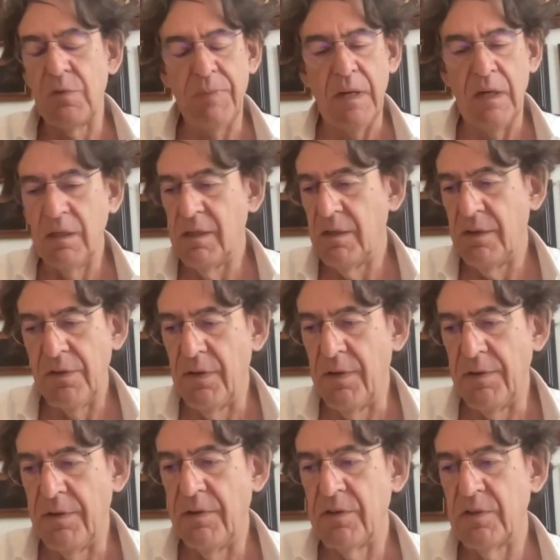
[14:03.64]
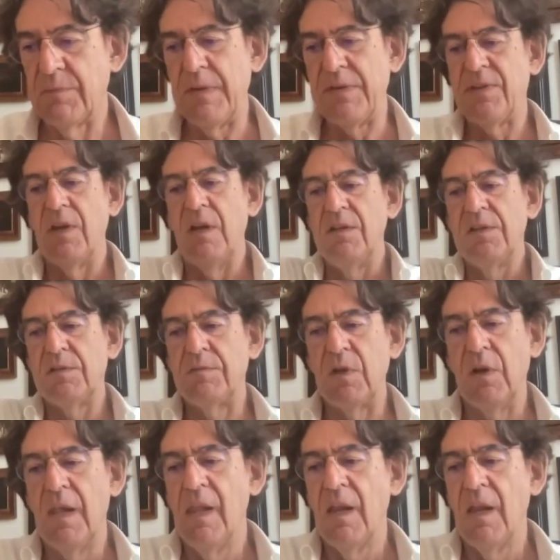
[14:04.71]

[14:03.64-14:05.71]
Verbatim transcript: pas un spécialiste